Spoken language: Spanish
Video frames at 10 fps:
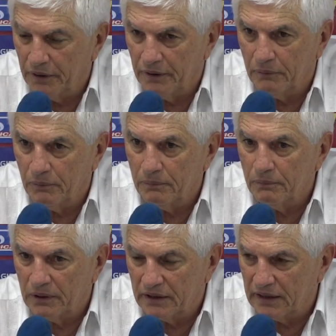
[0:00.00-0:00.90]
Eh,
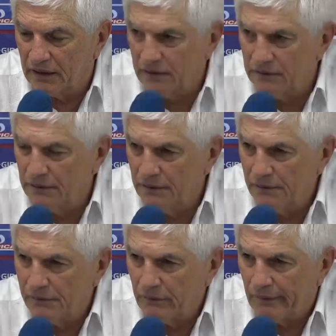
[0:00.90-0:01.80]
buenas tardes.
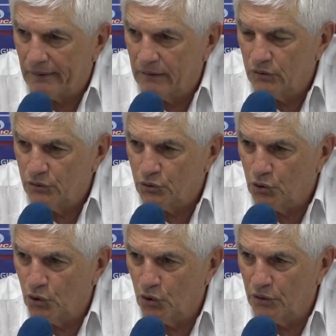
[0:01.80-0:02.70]

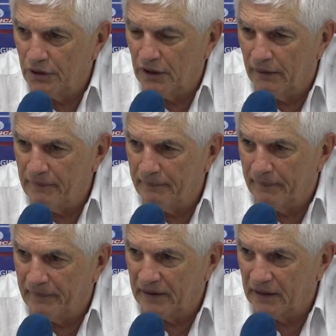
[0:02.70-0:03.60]
Yo, de la
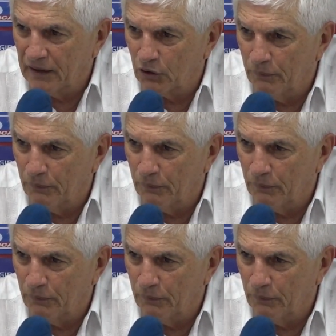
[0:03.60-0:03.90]
misma manera